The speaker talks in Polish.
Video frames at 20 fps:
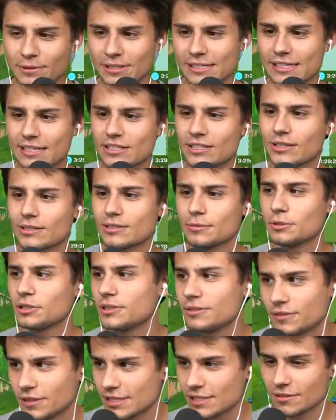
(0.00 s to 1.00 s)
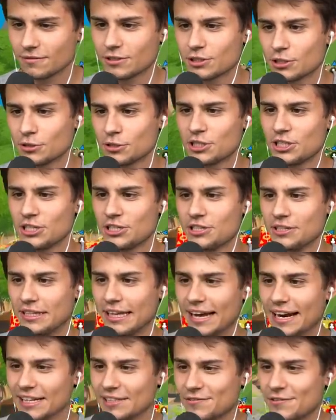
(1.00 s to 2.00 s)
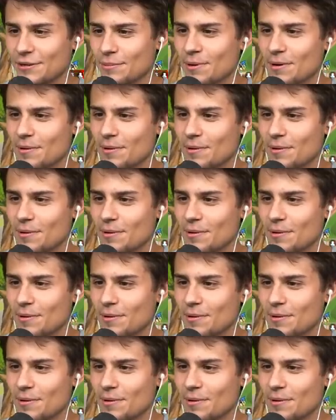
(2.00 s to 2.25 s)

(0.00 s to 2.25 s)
by oznaczało, że musisz wszystko wyrzucić. Teraz w tym